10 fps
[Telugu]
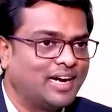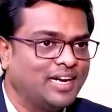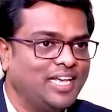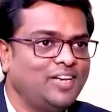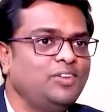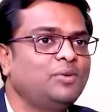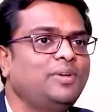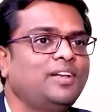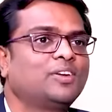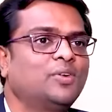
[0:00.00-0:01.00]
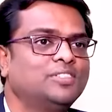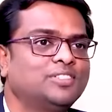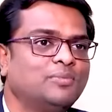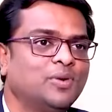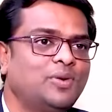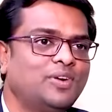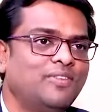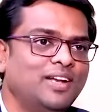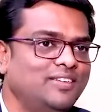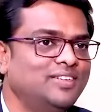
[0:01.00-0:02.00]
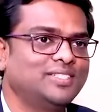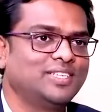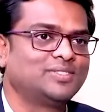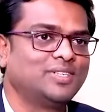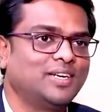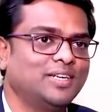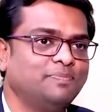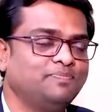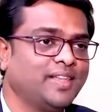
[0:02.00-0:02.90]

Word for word: ఆ రేర్ వ్యూ మిర్రర్ కాన్సెప్ట్లో వాళ్ళు ఇన్వెస్ట్ చేస్తున్నారండి